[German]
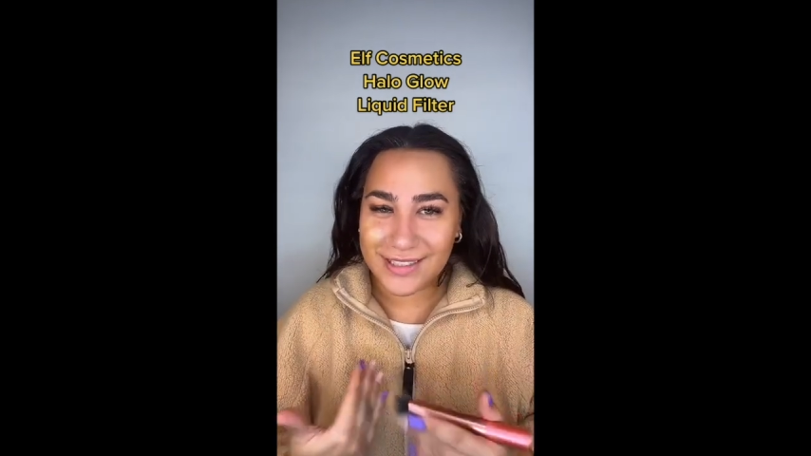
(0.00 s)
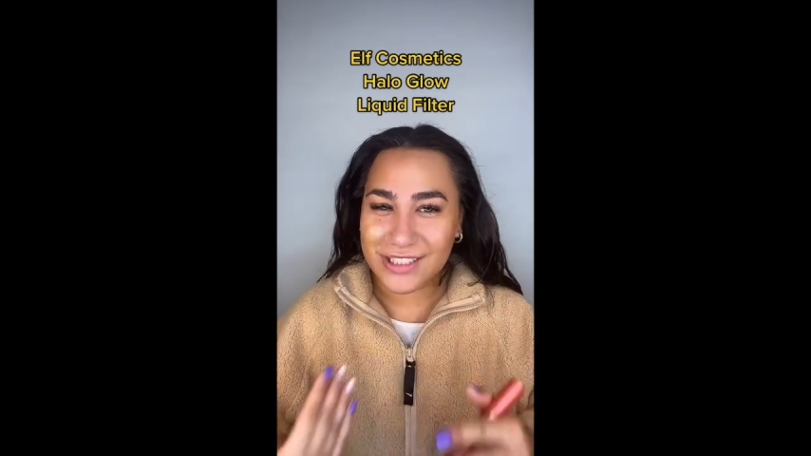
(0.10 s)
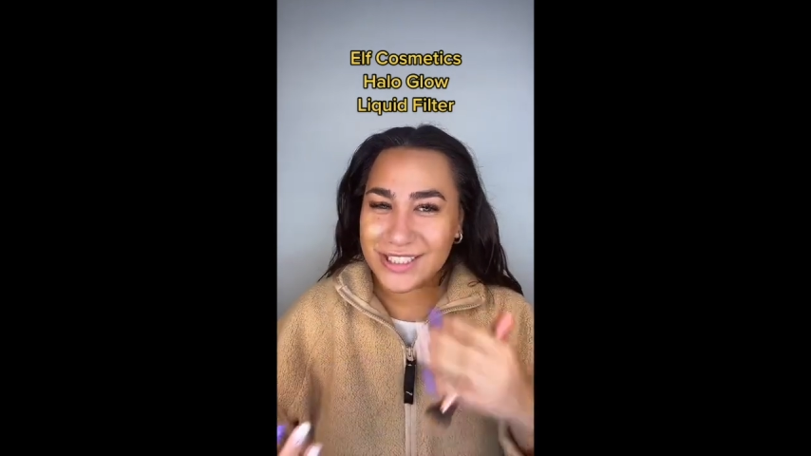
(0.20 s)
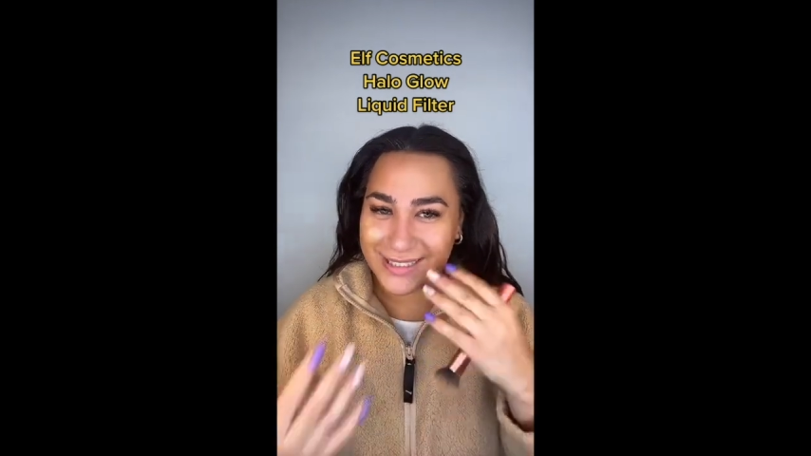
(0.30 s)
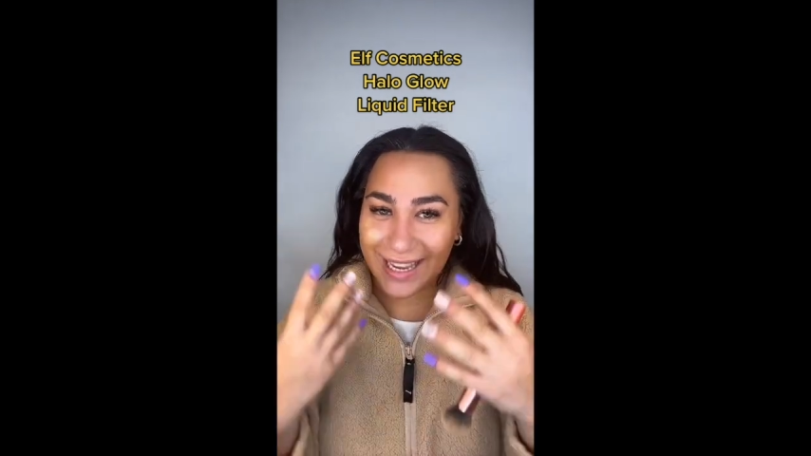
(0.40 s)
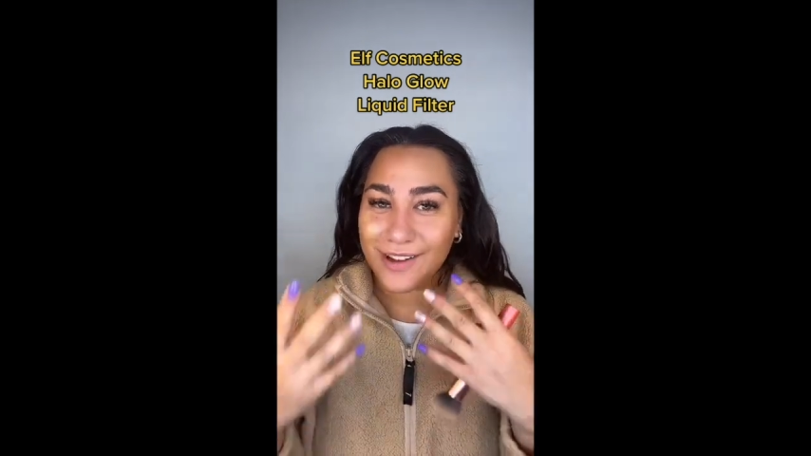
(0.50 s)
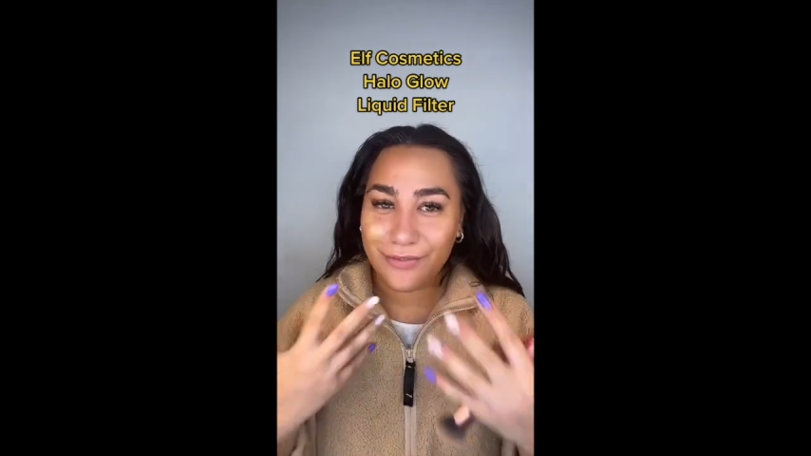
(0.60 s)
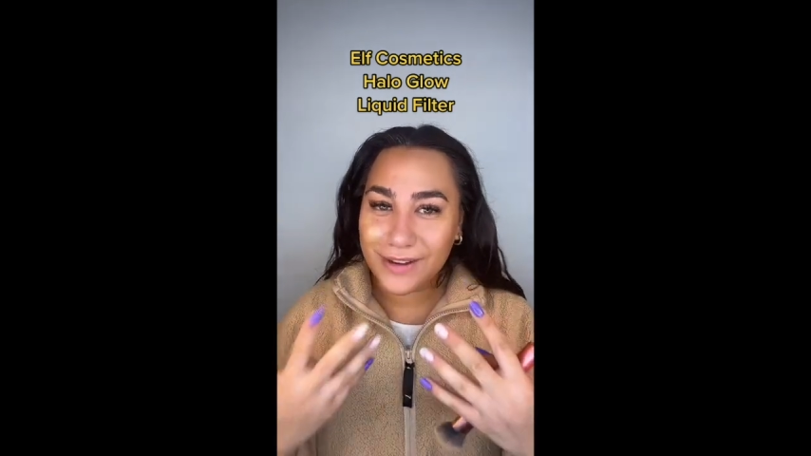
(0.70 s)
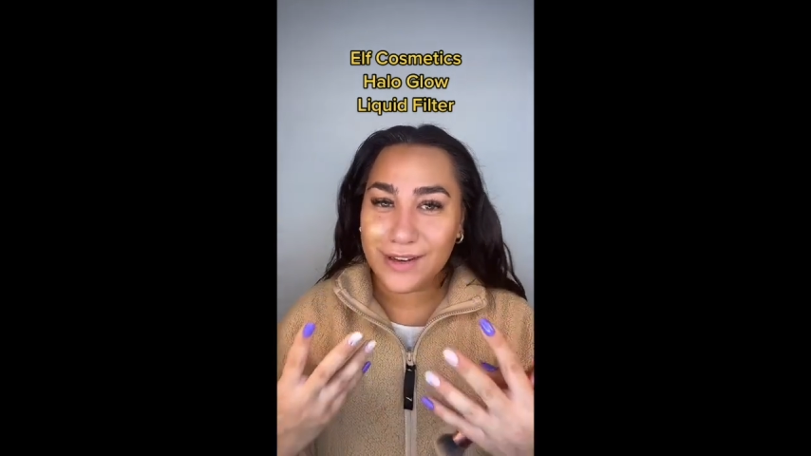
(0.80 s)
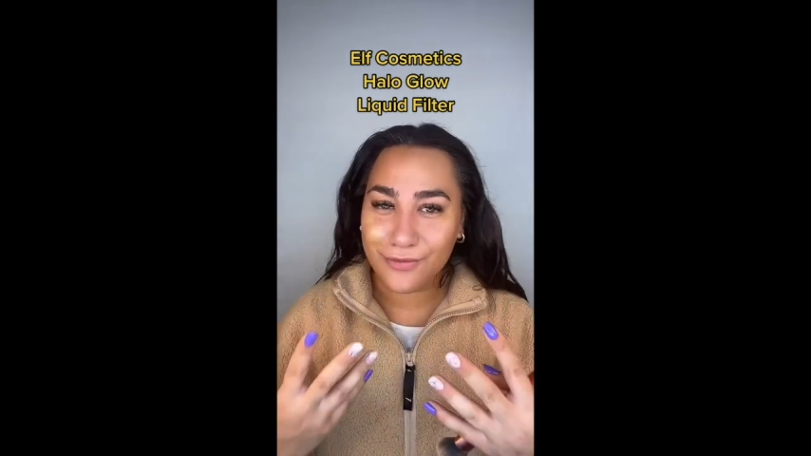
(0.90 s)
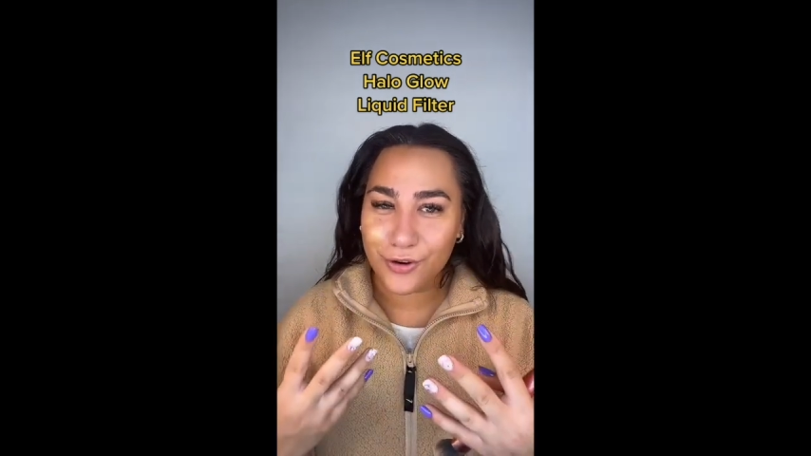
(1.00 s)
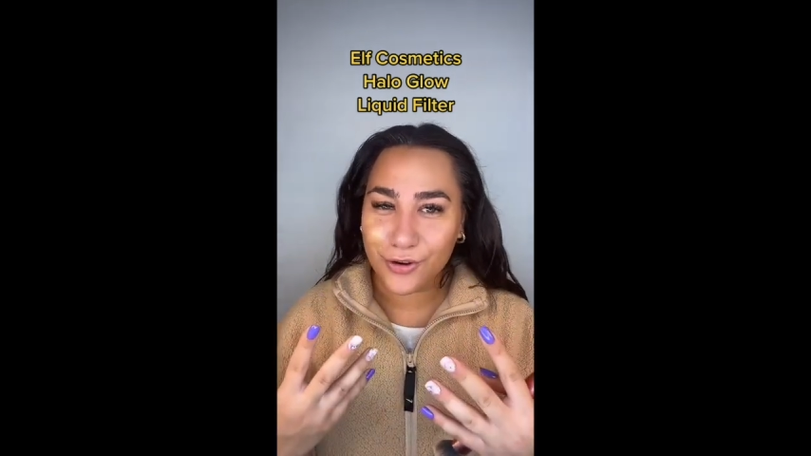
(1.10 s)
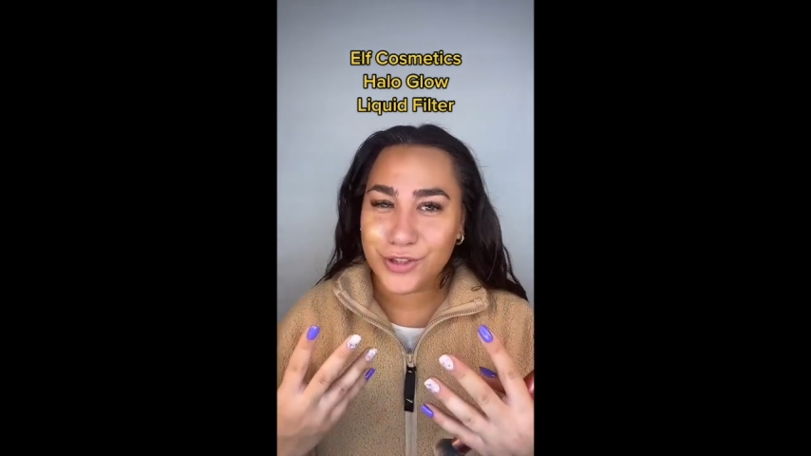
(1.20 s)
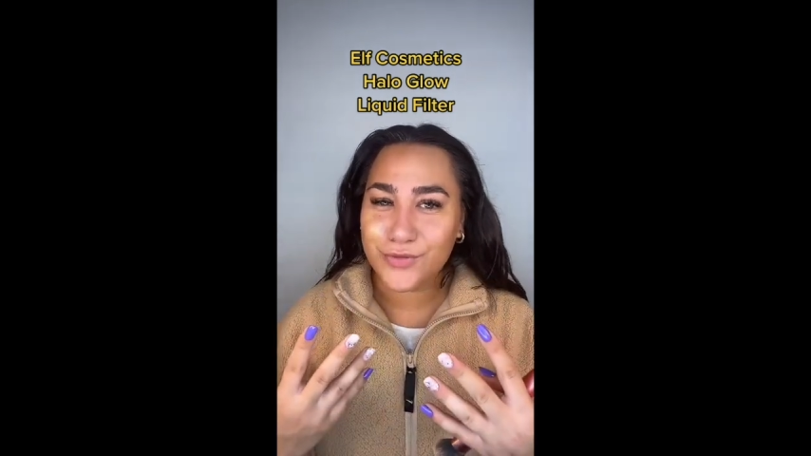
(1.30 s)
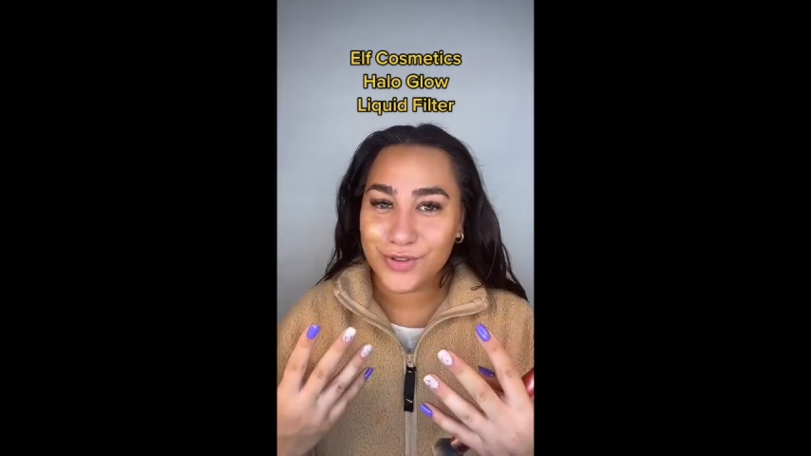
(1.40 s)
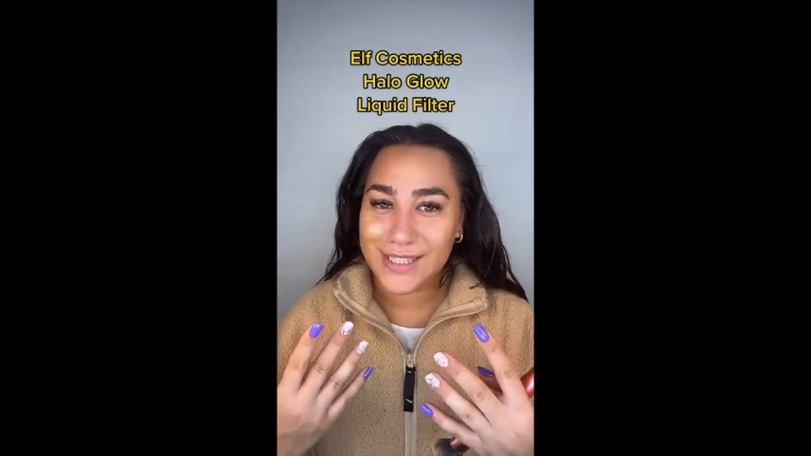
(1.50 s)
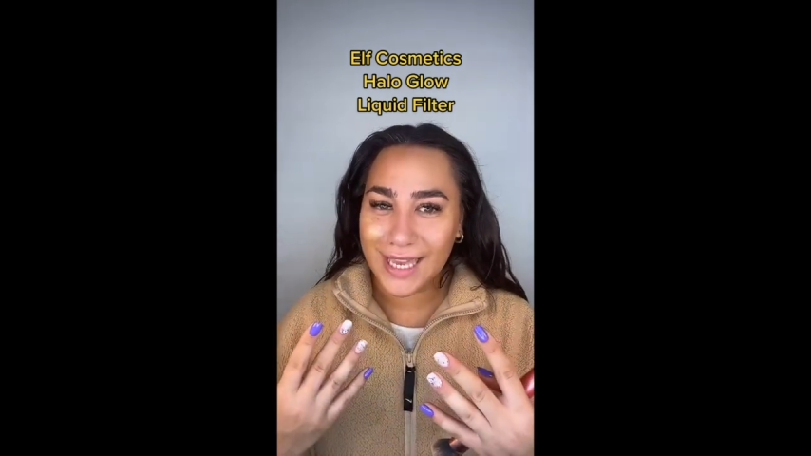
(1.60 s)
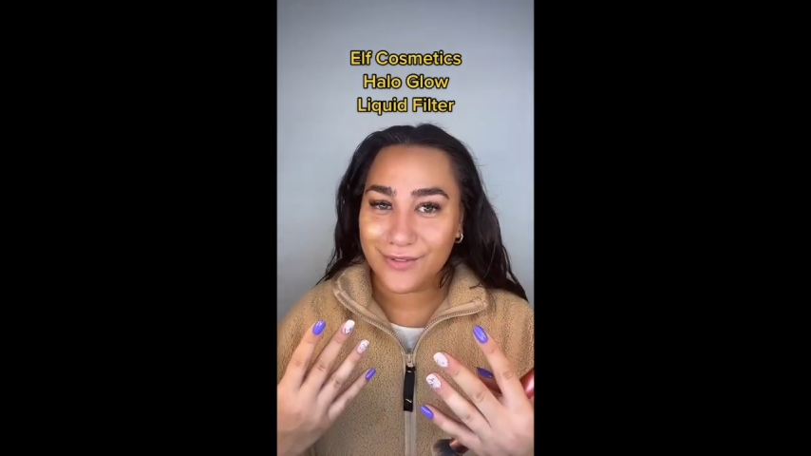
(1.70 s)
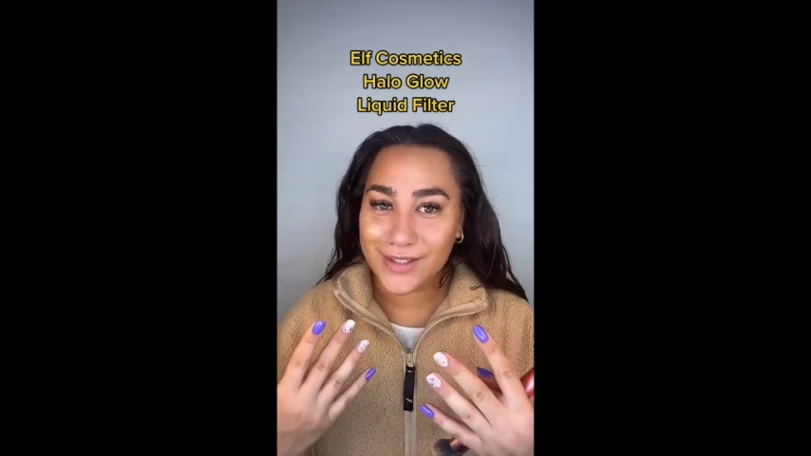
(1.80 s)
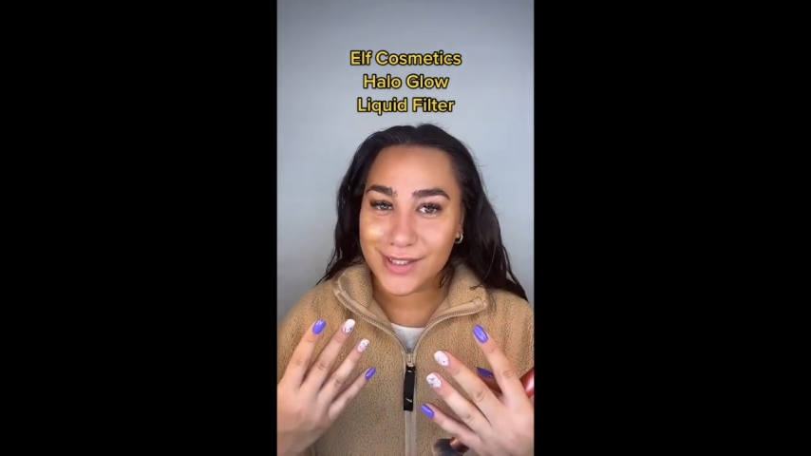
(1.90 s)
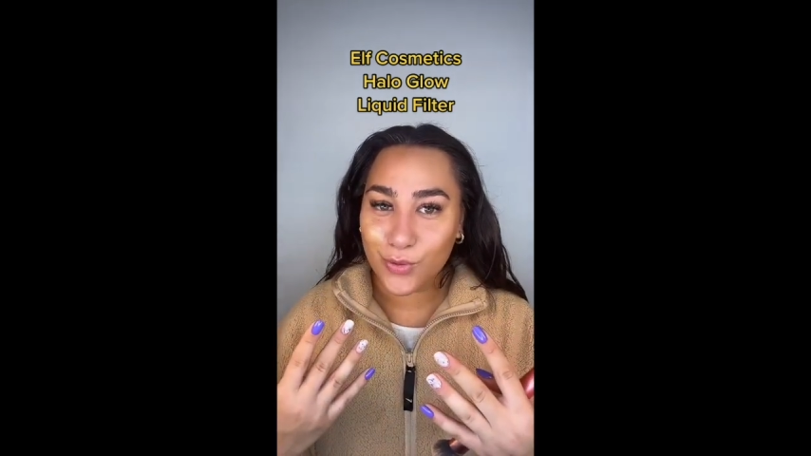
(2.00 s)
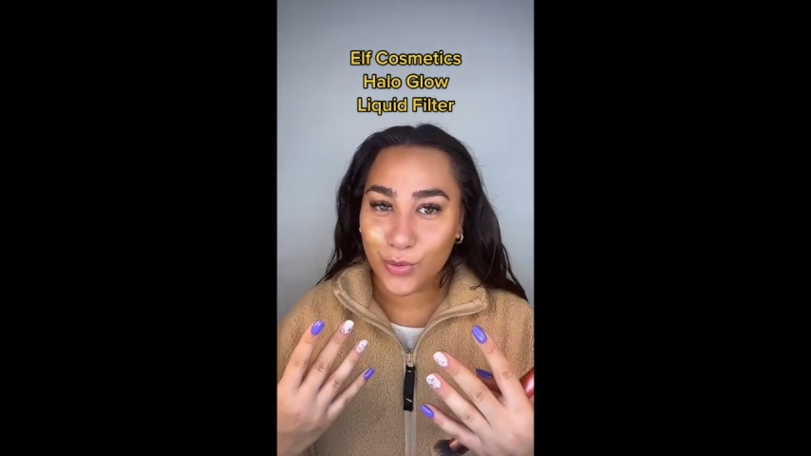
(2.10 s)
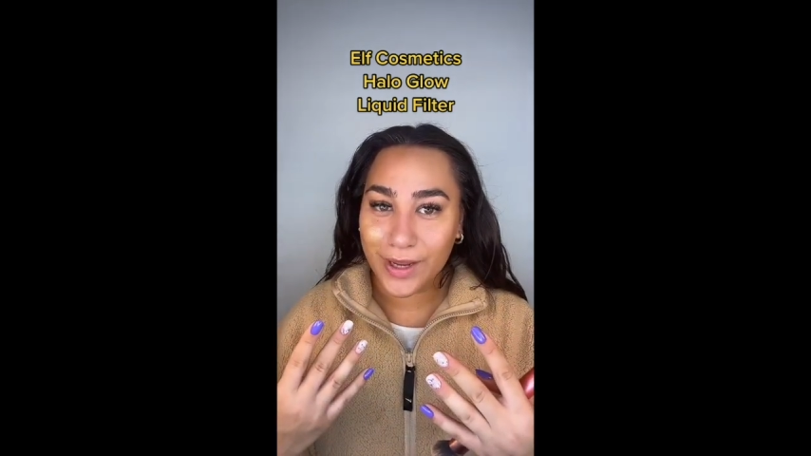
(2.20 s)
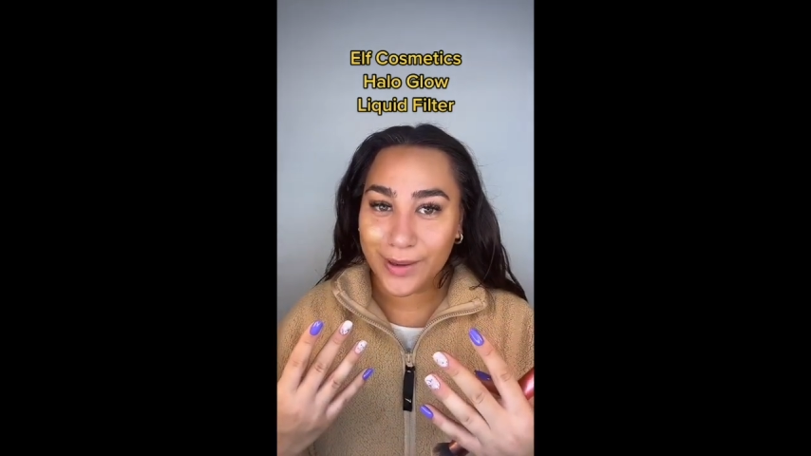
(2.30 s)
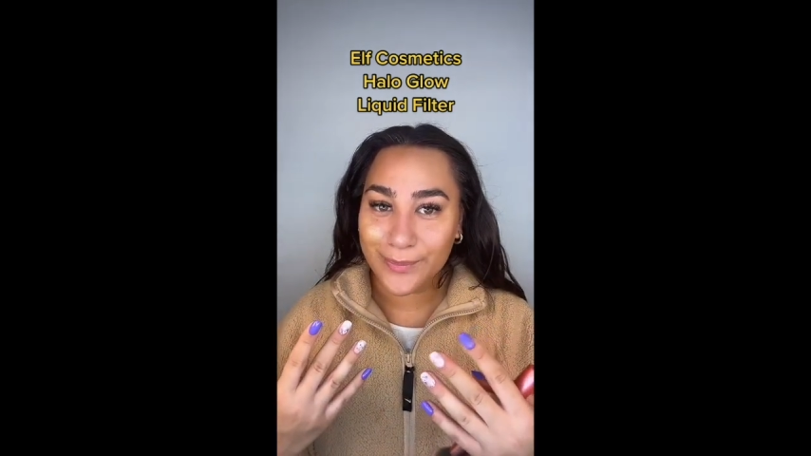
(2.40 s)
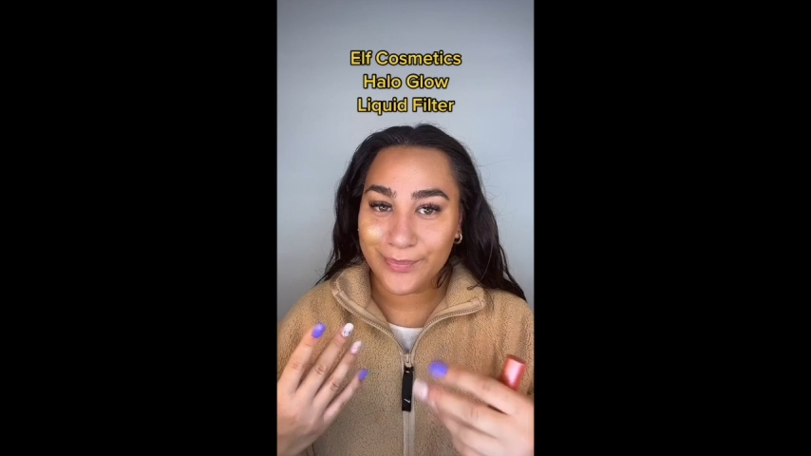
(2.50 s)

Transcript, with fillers: Ich denke, viele von euch würden es gern wissen, oder?